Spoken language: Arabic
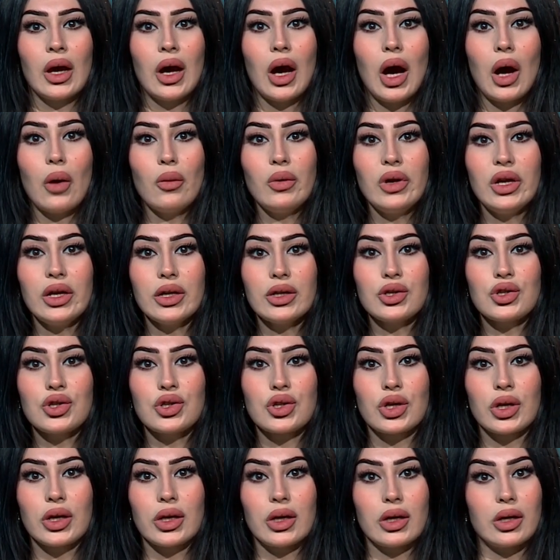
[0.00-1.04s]
او ليش
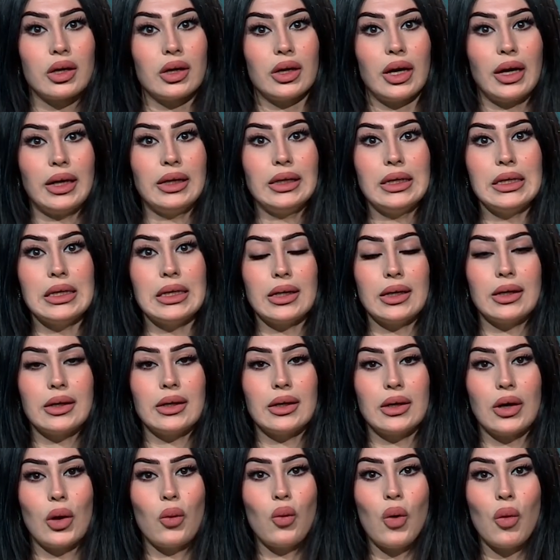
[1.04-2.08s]
يعني
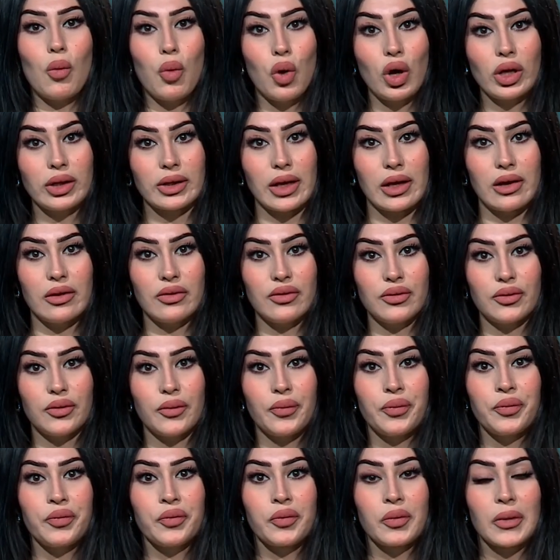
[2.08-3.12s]
آه، هو مختلف
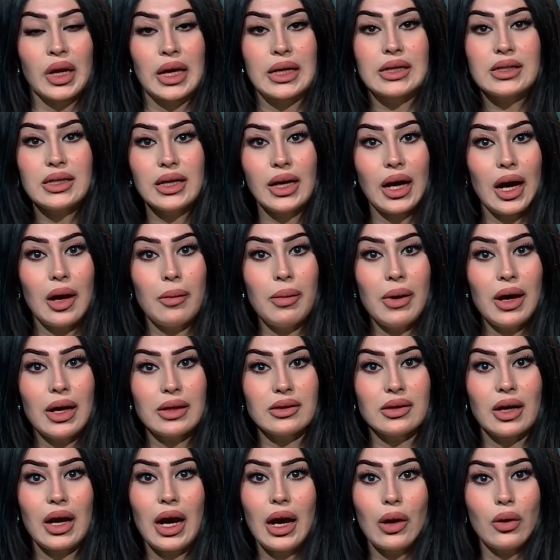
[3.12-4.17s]
انتخابات
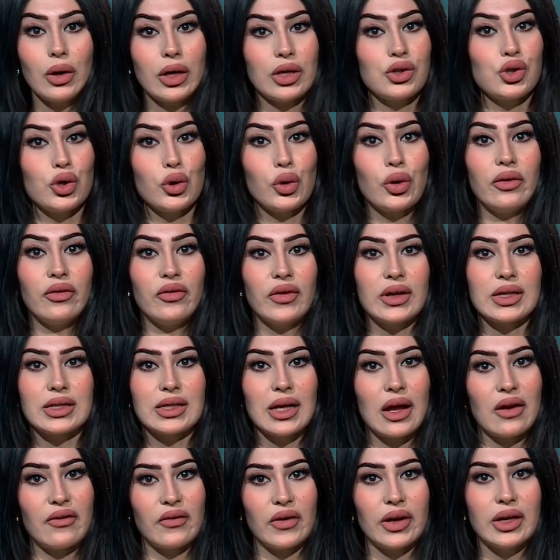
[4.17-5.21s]
راح احكي لكم في
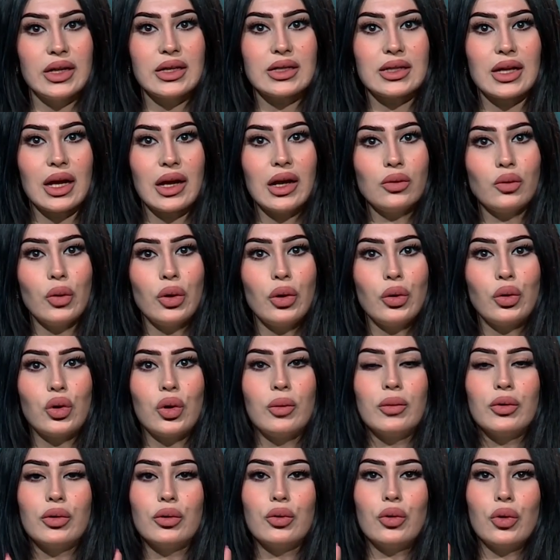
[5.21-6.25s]
السالفه اللي صارت واقول
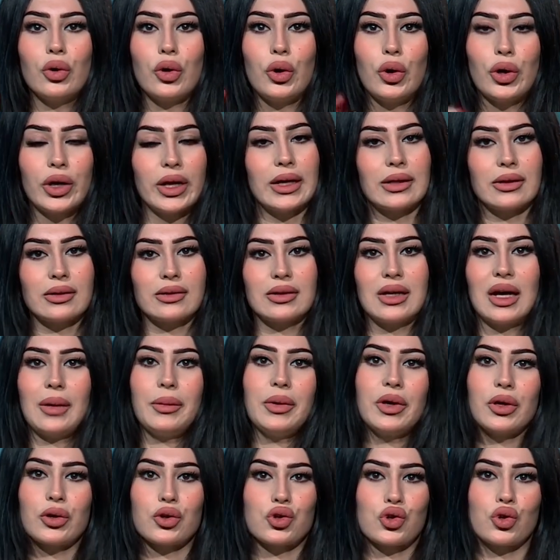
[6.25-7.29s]
لكم انه حريه
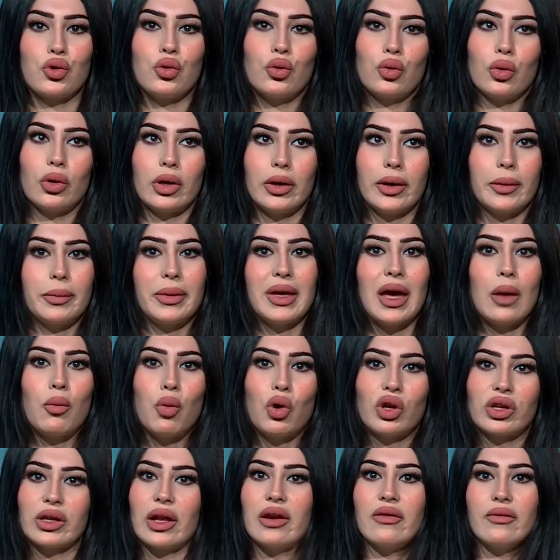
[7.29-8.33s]
التعبير شنو بها
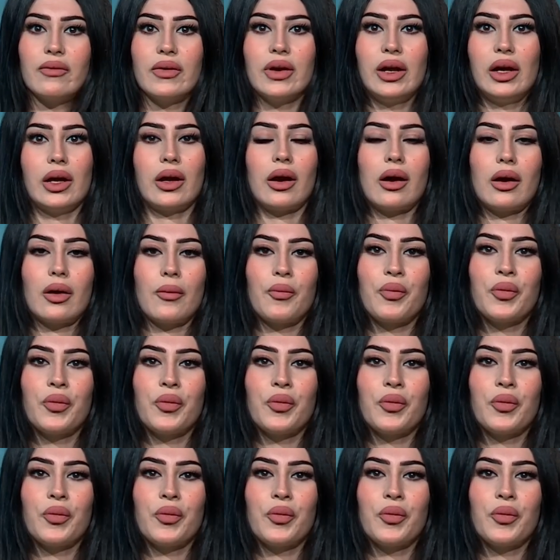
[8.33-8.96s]
مختلف بالعراق